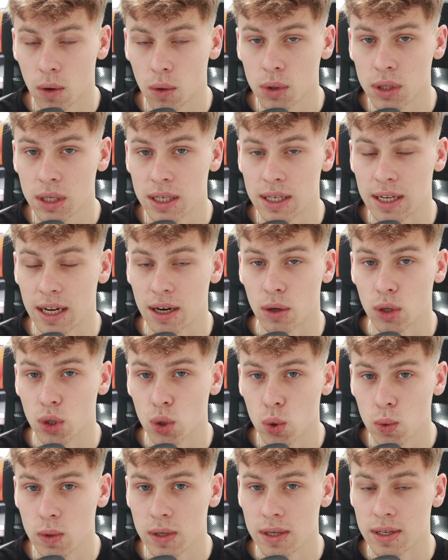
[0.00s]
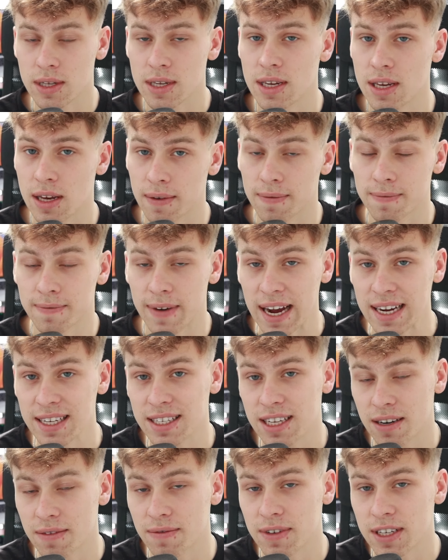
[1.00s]
und dann noch zusätzliche
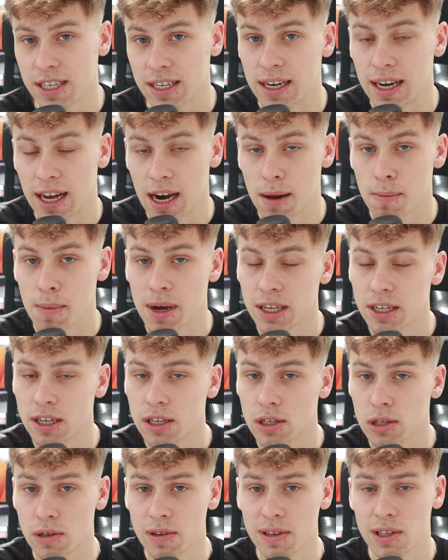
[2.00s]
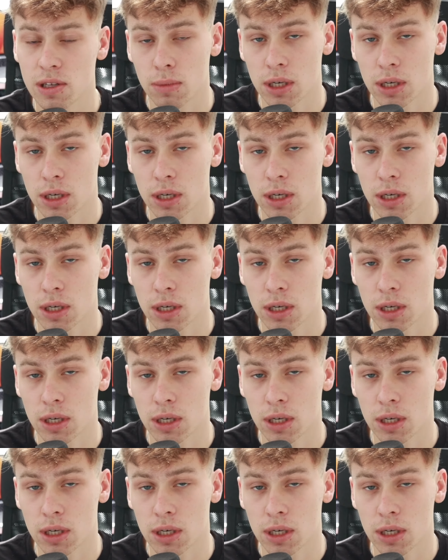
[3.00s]
weitere wichtige Elemente, wie zum